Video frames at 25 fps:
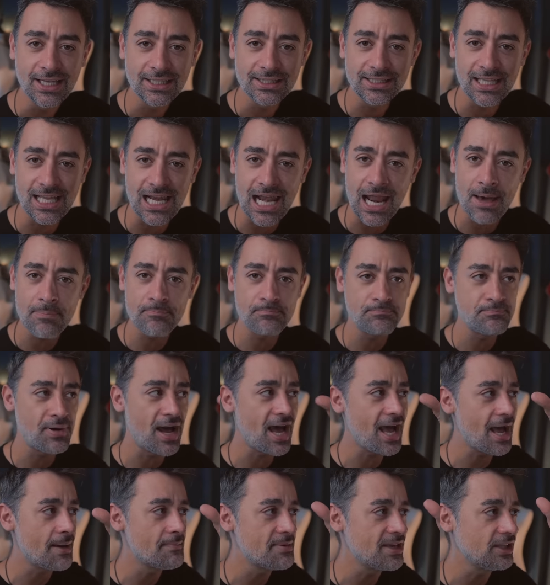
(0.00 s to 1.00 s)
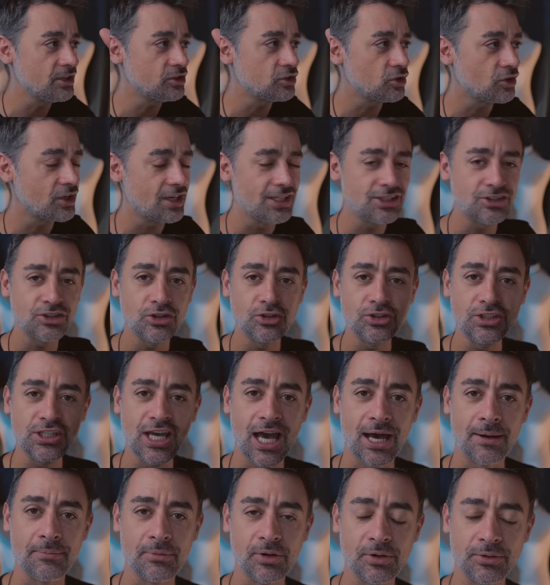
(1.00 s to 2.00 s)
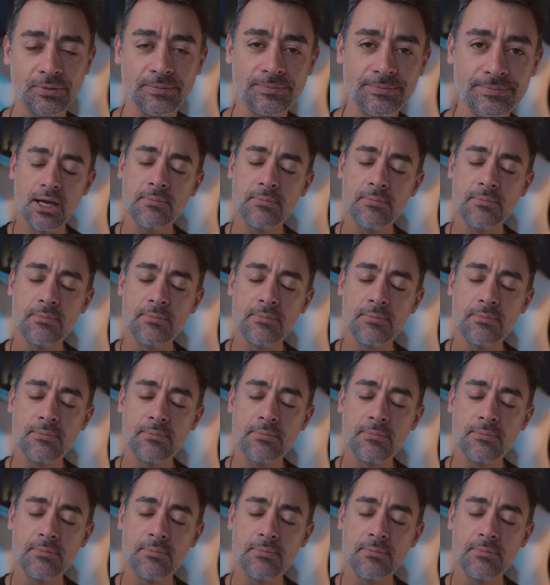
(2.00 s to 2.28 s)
dell'appagamento che sogniamo.